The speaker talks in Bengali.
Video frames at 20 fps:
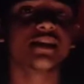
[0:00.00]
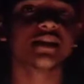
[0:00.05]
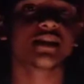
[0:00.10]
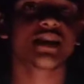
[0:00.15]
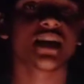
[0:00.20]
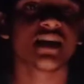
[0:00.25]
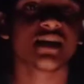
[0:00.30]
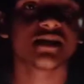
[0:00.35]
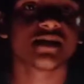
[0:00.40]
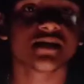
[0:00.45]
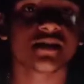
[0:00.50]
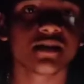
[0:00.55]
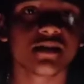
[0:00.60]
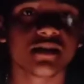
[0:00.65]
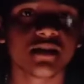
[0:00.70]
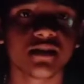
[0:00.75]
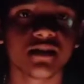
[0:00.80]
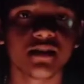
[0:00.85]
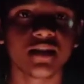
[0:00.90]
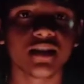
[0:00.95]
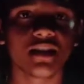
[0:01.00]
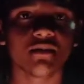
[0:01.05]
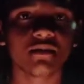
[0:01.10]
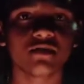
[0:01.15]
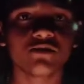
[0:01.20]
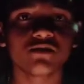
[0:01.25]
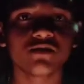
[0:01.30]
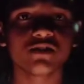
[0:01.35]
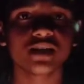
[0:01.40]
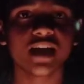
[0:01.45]
ঠিক আছে গাইস দেখতে
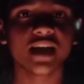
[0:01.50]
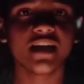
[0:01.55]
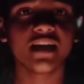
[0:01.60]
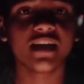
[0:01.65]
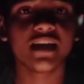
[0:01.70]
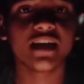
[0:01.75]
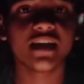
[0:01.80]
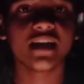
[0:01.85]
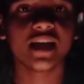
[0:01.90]
পাচ্ছ এই সাইডে